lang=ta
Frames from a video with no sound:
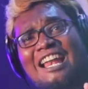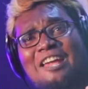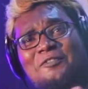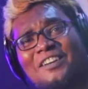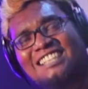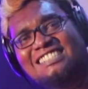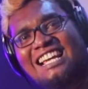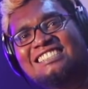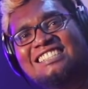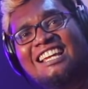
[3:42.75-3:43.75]
லைஃப்ல
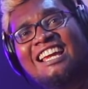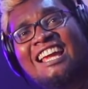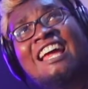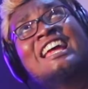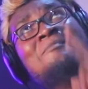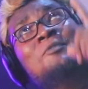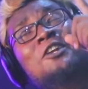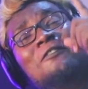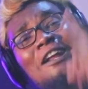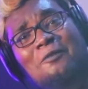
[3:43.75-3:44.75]
சான்ஸ்
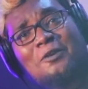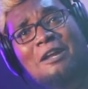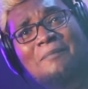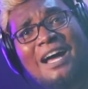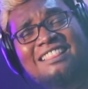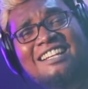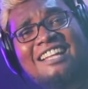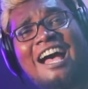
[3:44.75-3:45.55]
வர உன்னை பார்த்துட்டா